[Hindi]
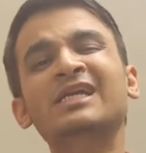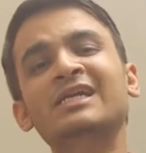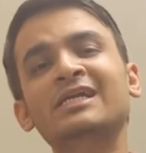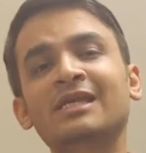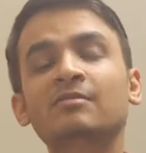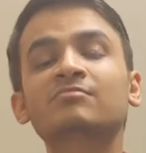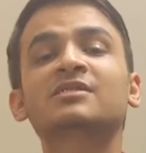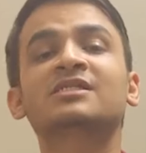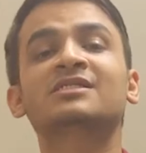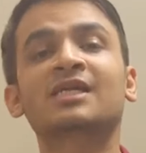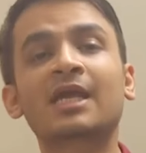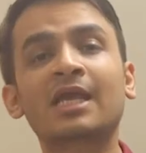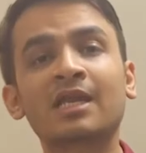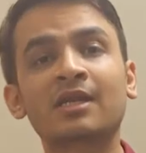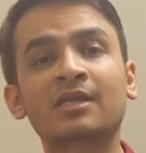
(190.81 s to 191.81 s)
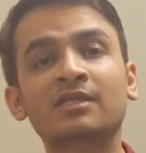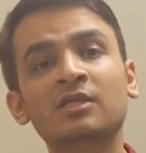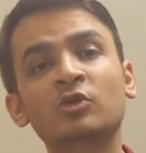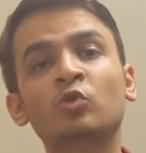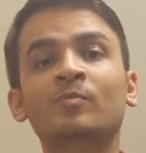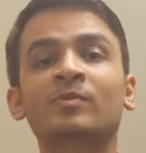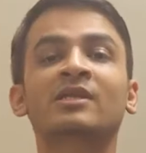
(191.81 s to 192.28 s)
तीन टीम्स अच्छा खेल रही
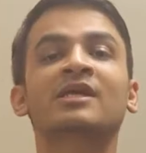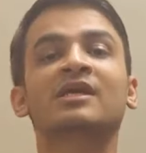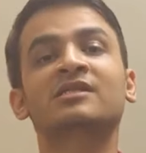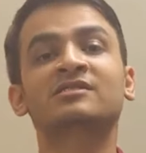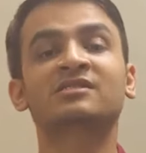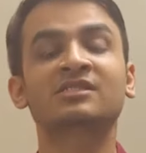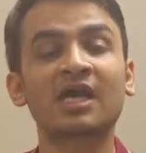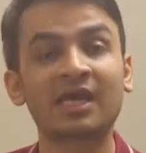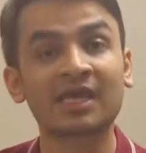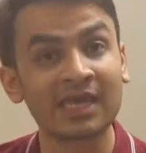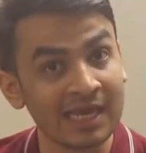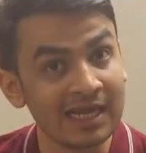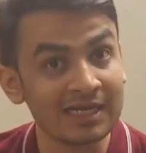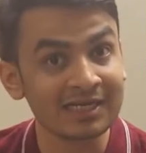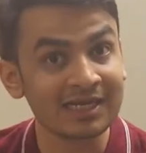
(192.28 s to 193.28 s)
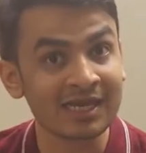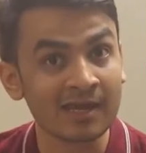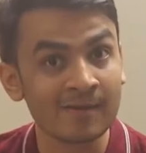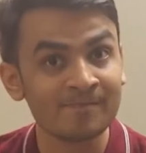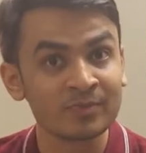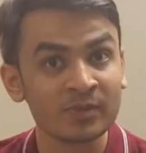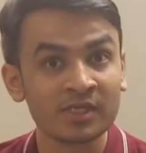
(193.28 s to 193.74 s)
थी यूपी ने अच्छा खेल किया